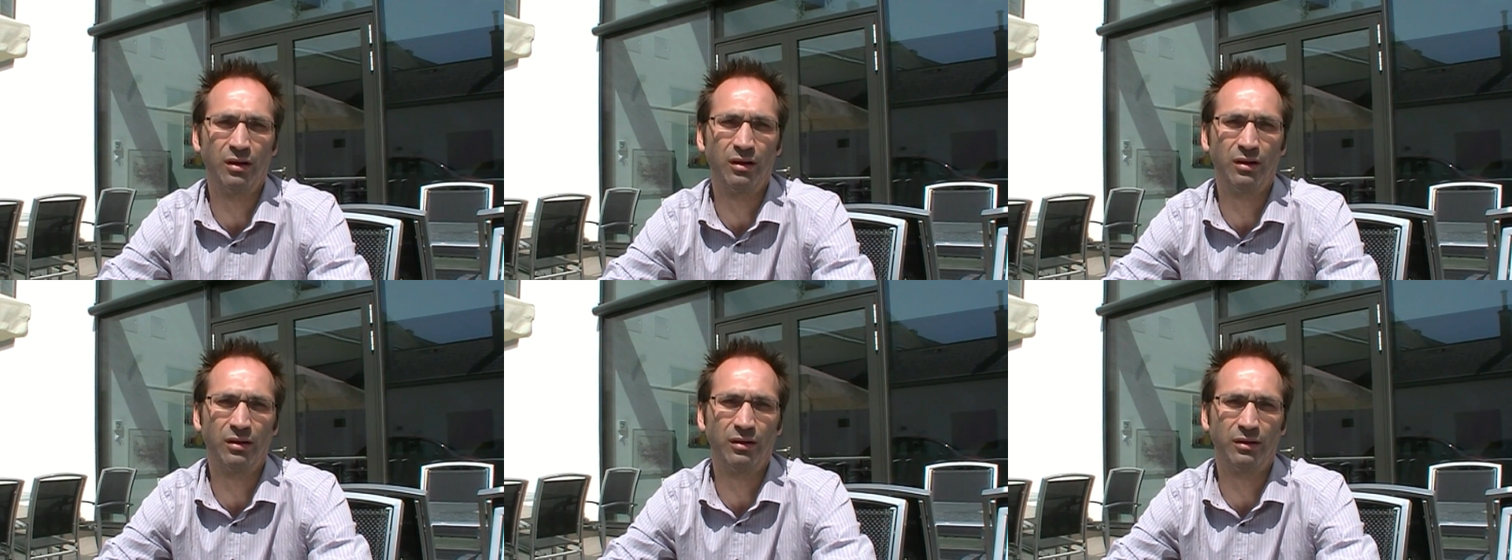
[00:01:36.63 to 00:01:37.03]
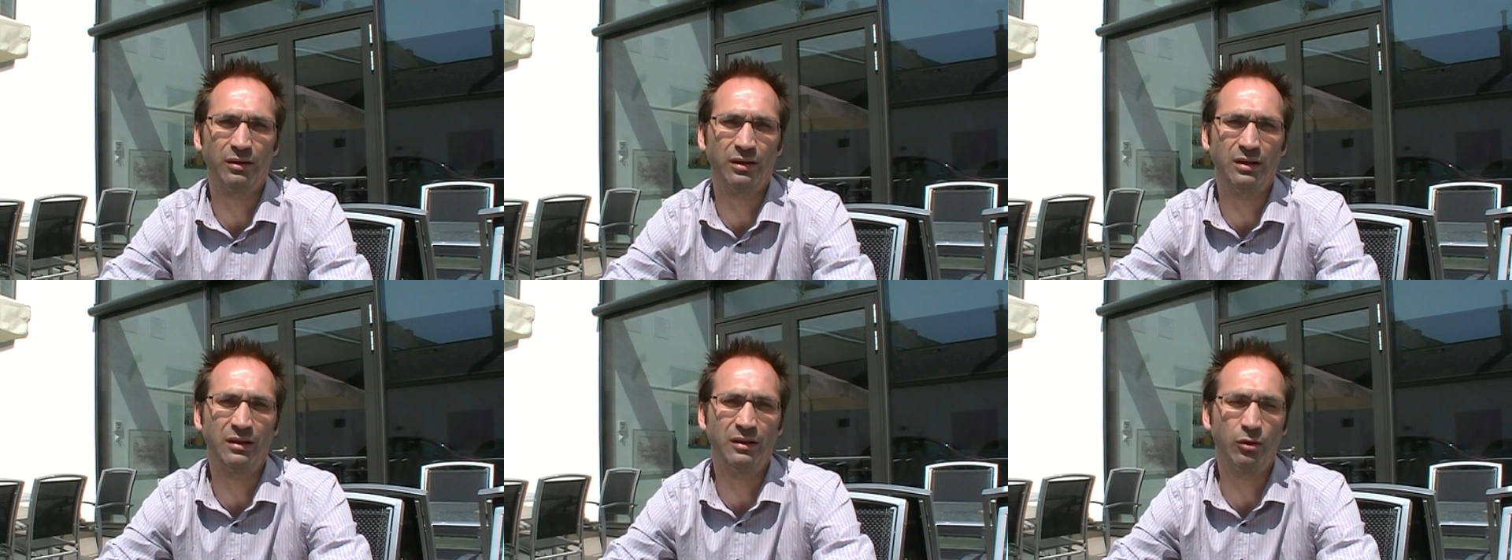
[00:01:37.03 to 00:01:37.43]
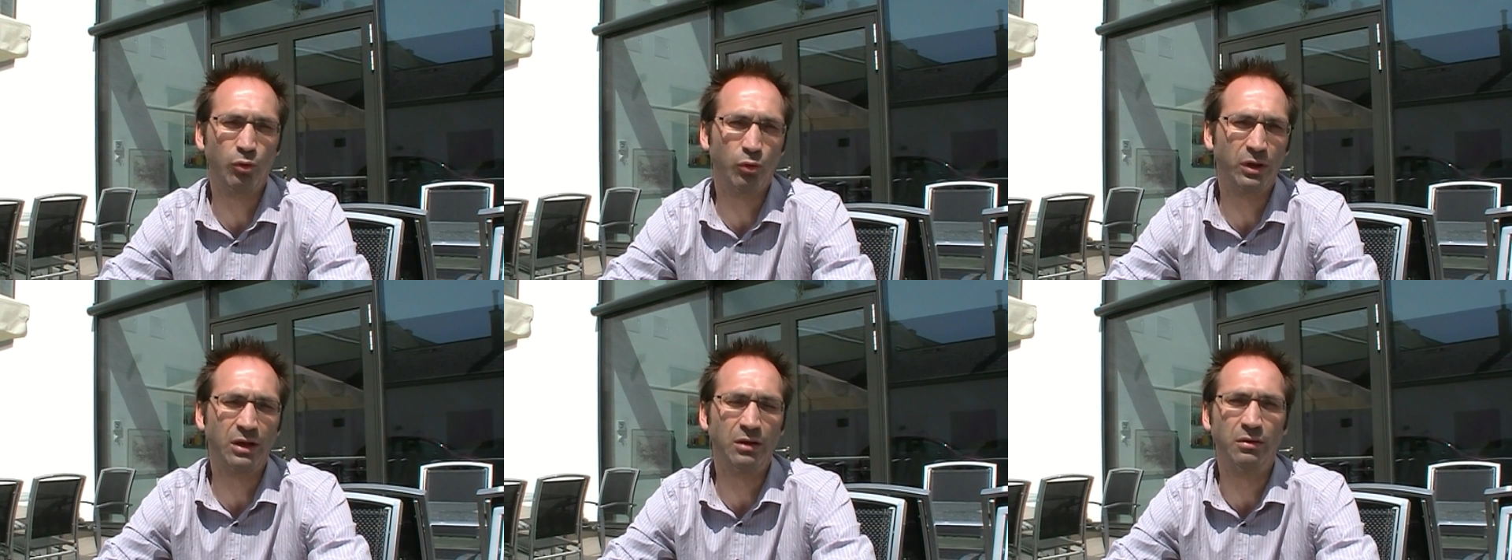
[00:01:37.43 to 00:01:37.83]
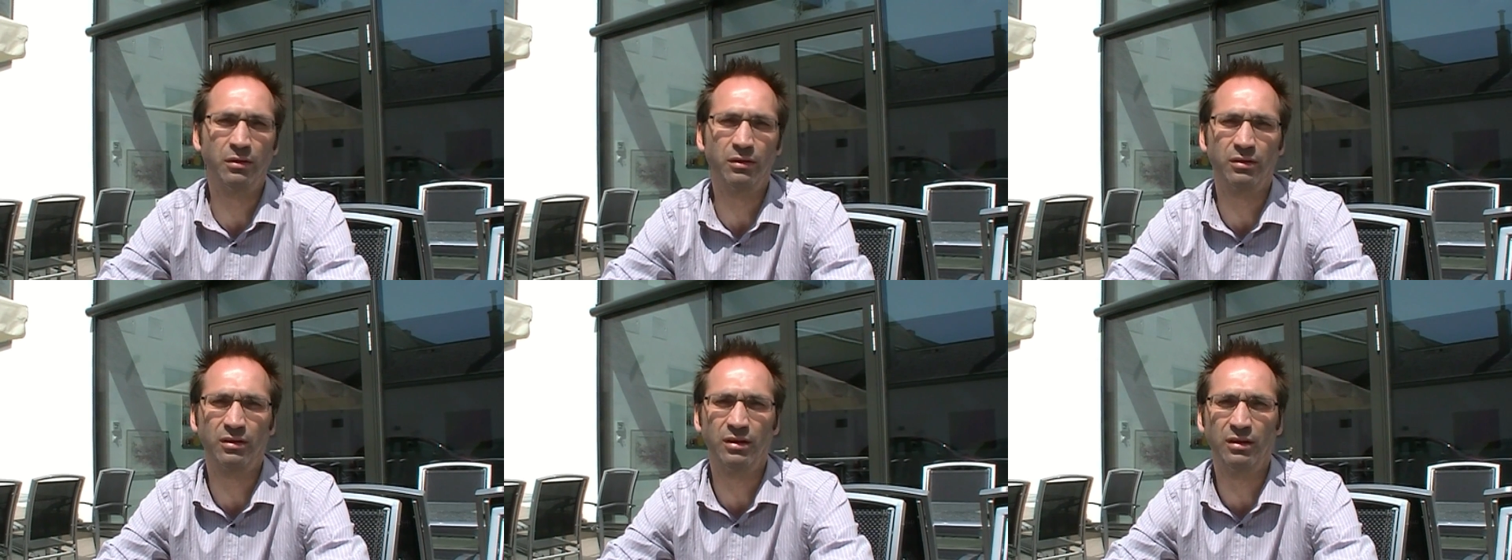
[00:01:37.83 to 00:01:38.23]
äh, Ideologien,
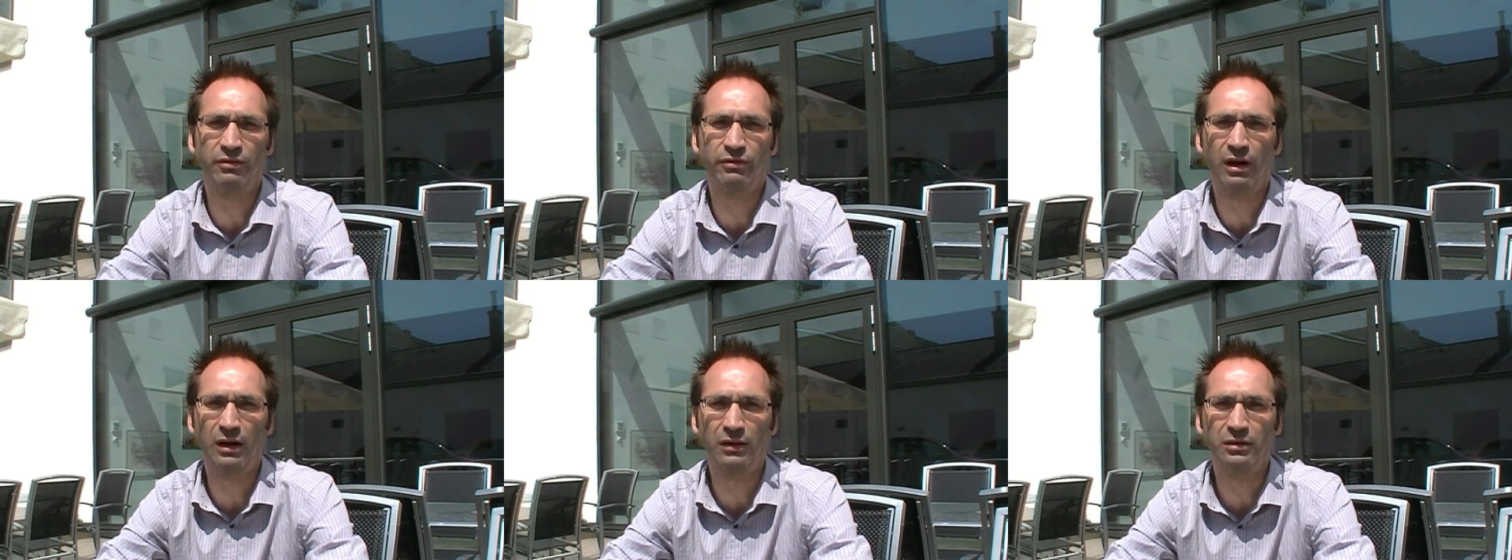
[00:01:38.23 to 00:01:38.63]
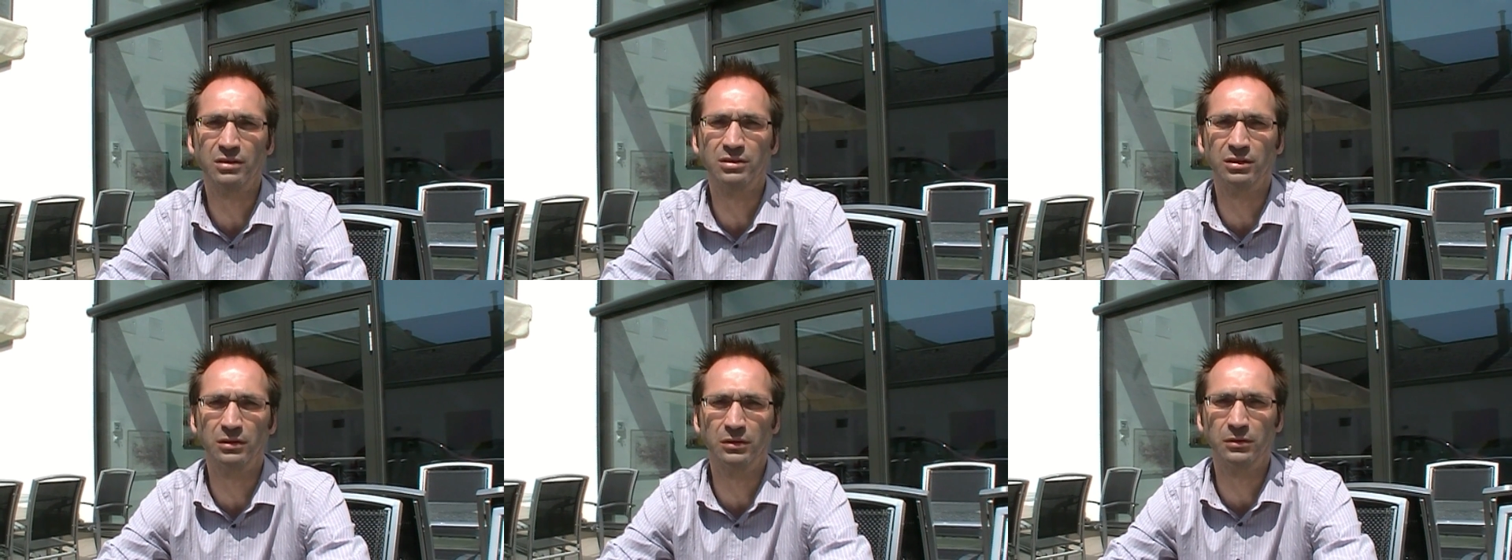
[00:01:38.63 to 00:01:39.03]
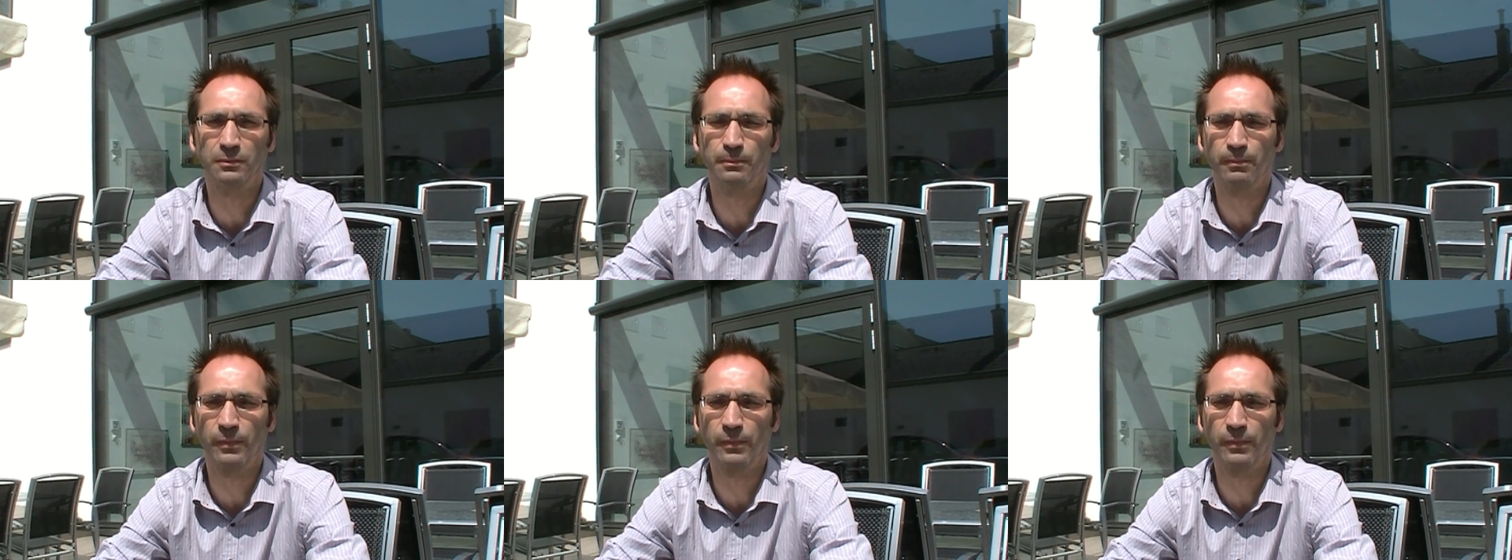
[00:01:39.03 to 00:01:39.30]
die veraltet sind.